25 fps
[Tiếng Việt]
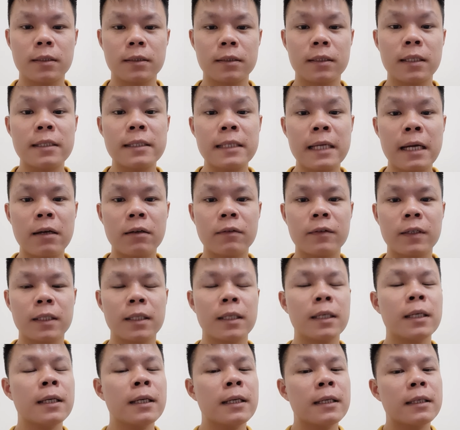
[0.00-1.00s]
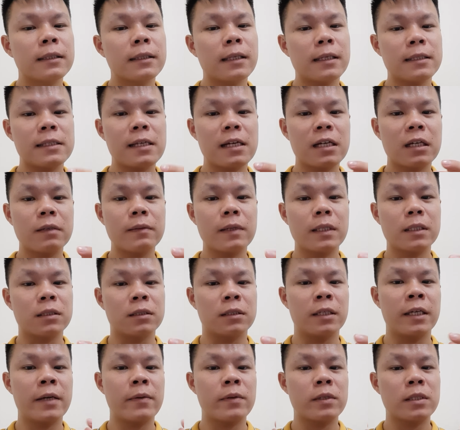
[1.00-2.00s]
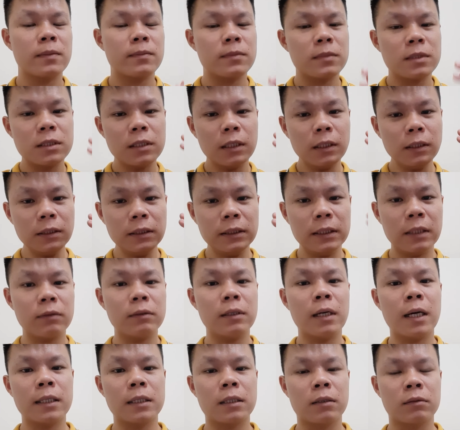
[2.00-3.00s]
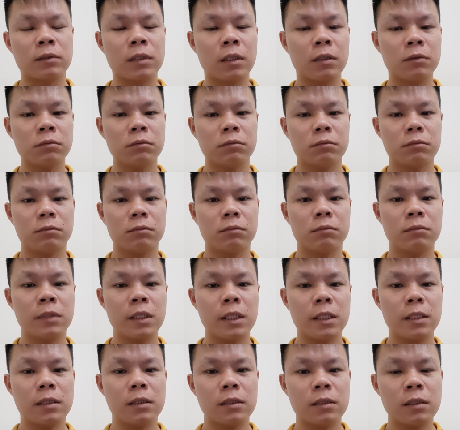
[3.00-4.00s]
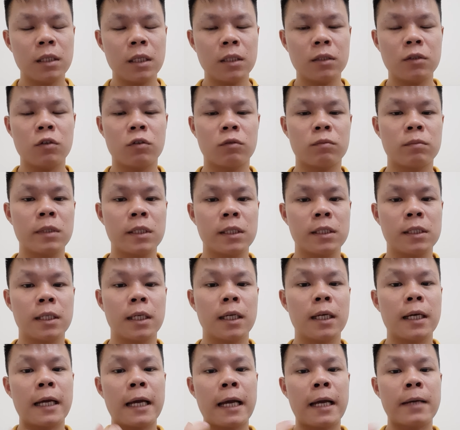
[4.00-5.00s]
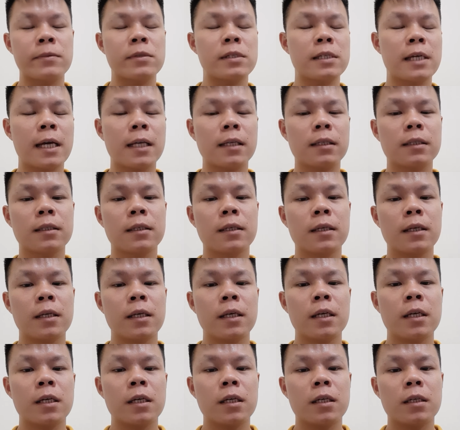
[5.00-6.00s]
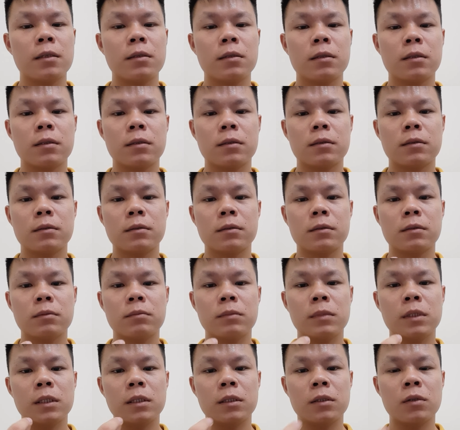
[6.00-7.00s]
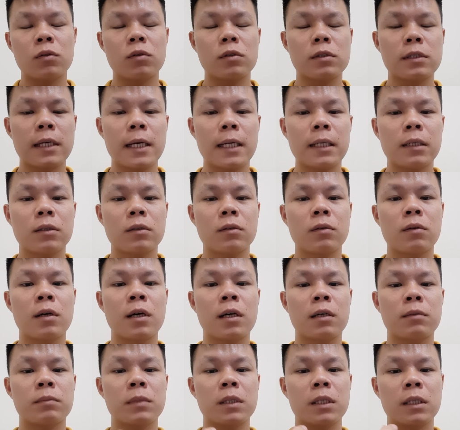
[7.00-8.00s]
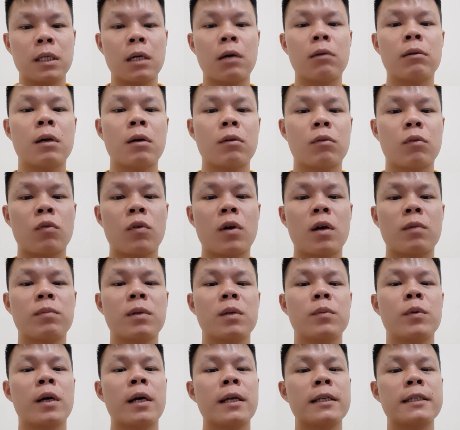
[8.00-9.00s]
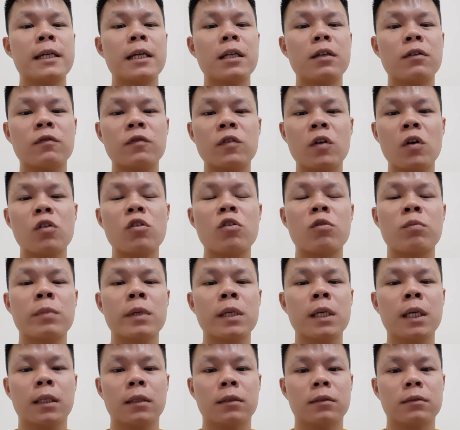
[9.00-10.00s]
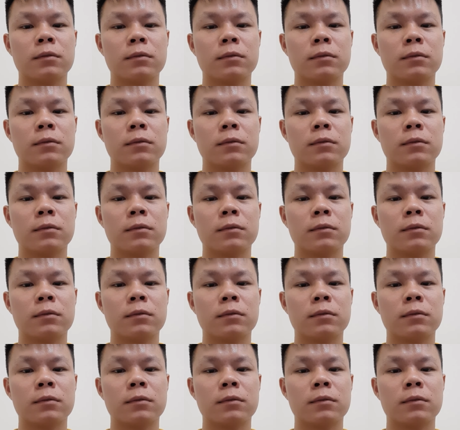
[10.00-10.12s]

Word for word: Tại sao vậy? Tại sao các bạn thường nghe mà sao rất nhiều đời tổng thống Mỹ liên tục bị gì ạ? ám sát, bị ngộ sát hoặc bị đầu độc hoặc bị một cái chết vô cùng bí ẩn.